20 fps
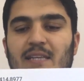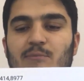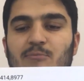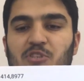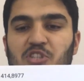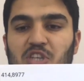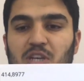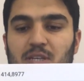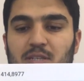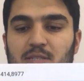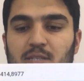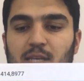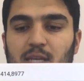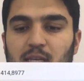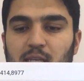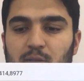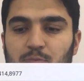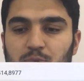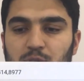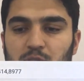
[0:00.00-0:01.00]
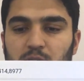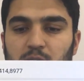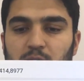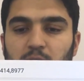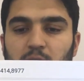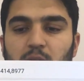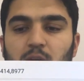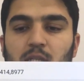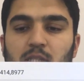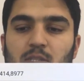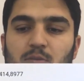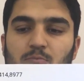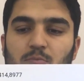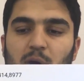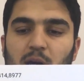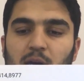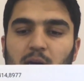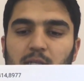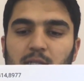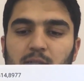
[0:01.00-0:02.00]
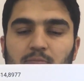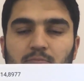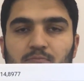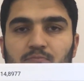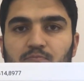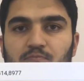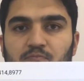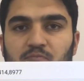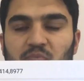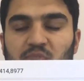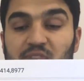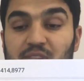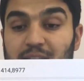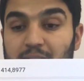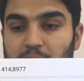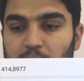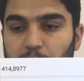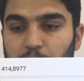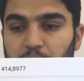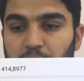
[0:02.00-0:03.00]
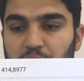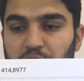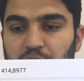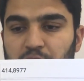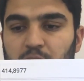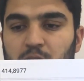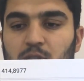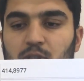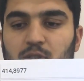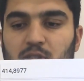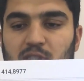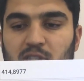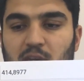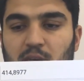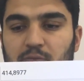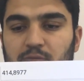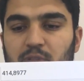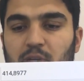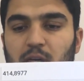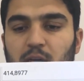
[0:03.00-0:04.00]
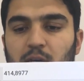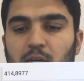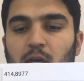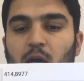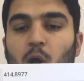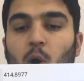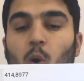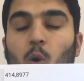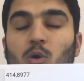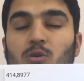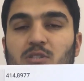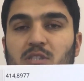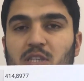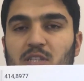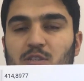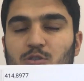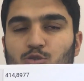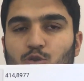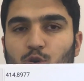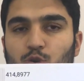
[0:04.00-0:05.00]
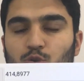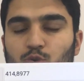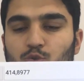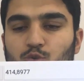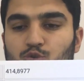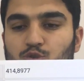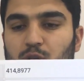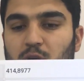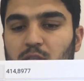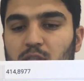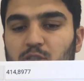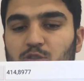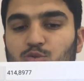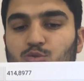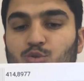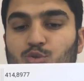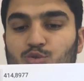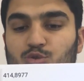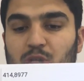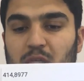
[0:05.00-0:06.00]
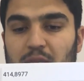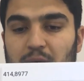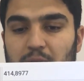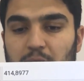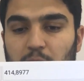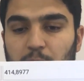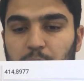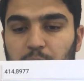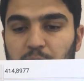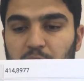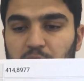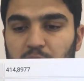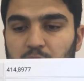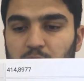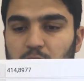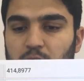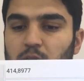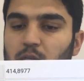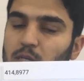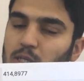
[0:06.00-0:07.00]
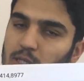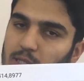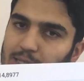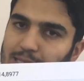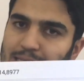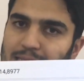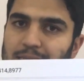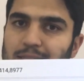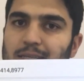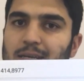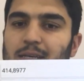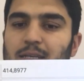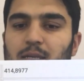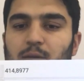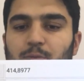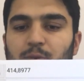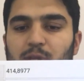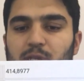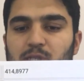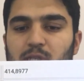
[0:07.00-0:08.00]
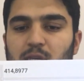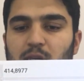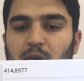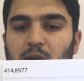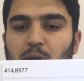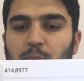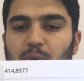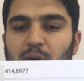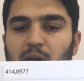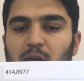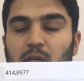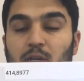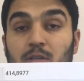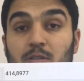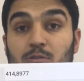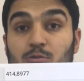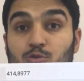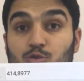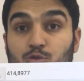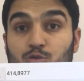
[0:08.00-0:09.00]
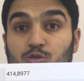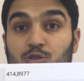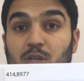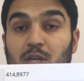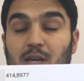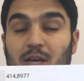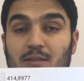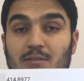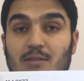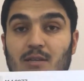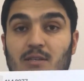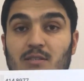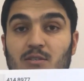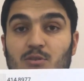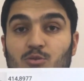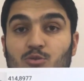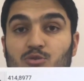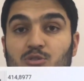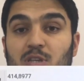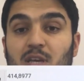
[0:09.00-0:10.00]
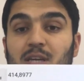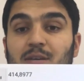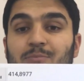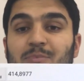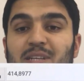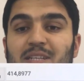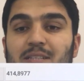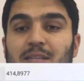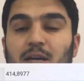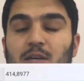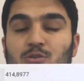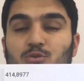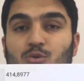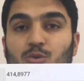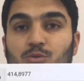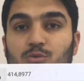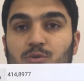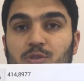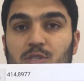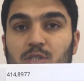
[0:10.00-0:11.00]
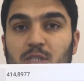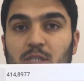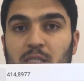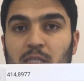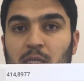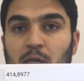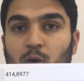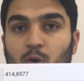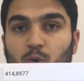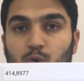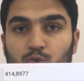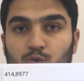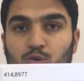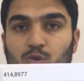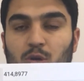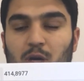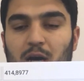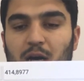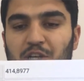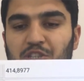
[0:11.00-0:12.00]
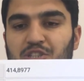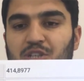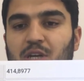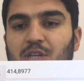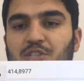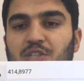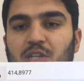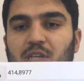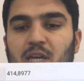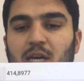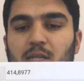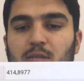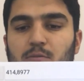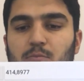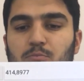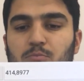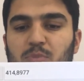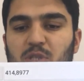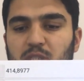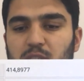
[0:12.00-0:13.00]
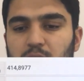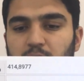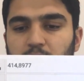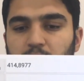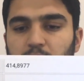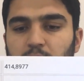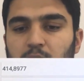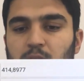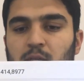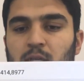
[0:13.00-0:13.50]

dilim içerisine girmiş. Şimdi bakalım ne yapmış sınavda? 17 doğru 3 yanlış Türkçeden yapmış iyi sayılabilecek ama Türkçe katsayısı yüksek bir ders olduğu için onu aşağı çeken bir